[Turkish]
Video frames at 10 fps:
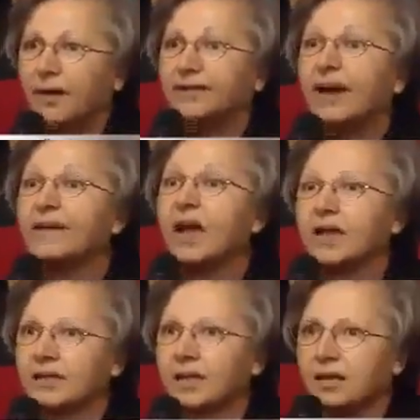Vatan
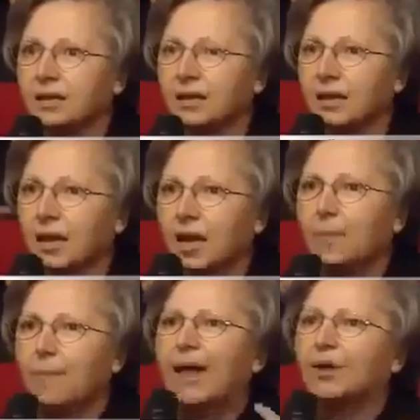hainleri.
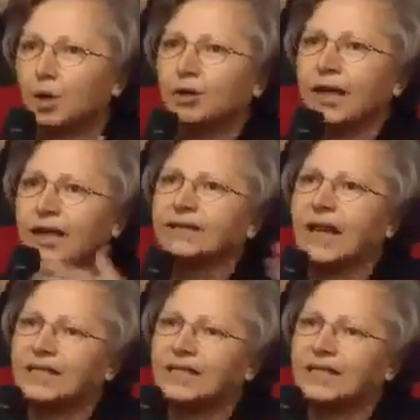Ben Kürtleri